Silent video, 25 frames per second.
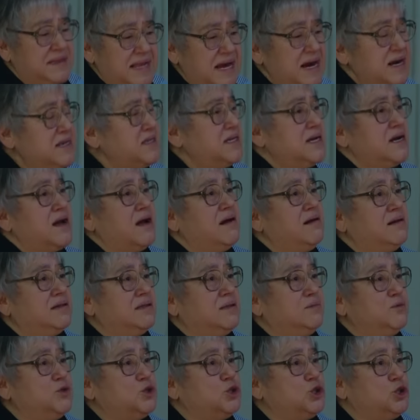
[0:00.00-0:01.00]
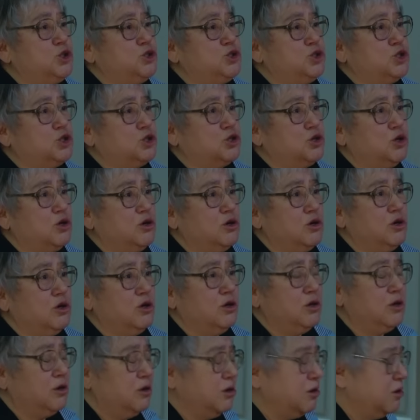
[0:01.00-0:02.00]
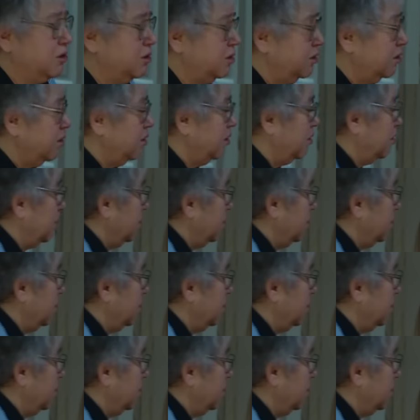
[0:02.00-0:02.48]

Nerede kaldı bu çocuk? Tamam arayalım.